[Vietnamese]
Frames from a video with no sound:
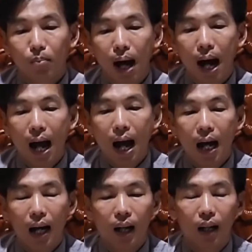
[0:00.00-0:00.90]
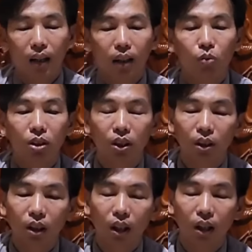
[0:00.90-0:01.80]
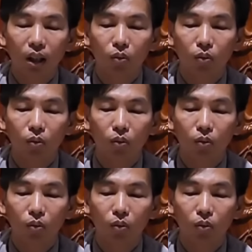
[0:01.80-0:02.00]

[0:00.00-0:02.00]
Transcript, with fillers: mà lúc trước ờ,